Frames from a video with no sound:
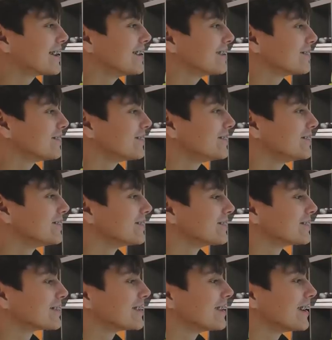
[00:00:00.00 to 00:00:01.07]
jakie
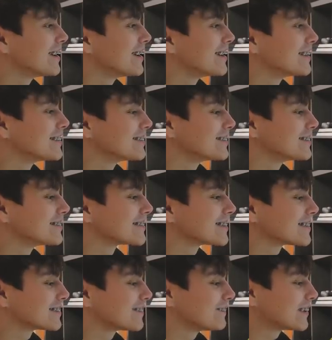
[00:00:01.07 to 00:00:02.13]
słodziutkie, co
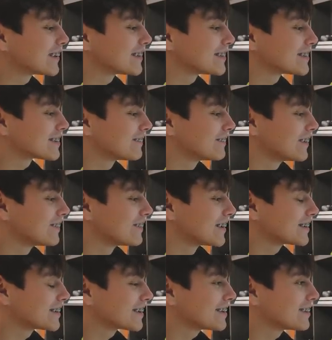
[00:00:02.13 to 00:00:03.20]
za super to
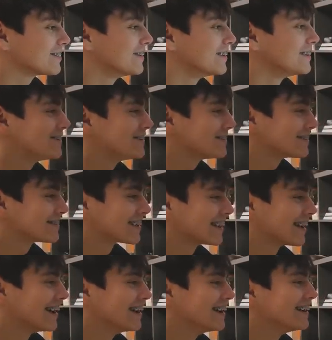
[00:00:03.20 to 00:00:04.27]
zrobiłaś, jakie słodziutkie.